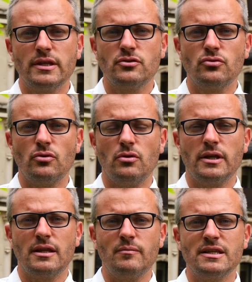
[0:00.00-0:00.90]
est sur
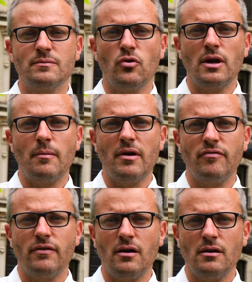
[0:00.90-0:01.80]
l'établissement La
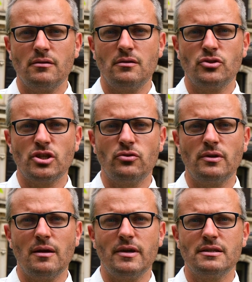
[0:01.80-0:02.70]
Mafa, le
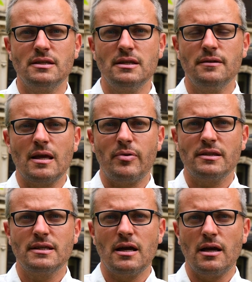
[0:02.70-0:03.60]
château de la Bâtie, qui
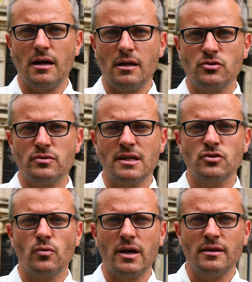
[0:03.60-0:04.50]
appartient à
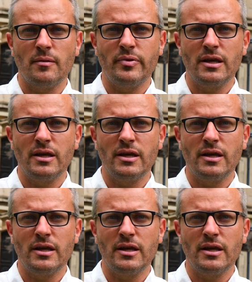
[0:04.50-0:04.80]
l'association ADA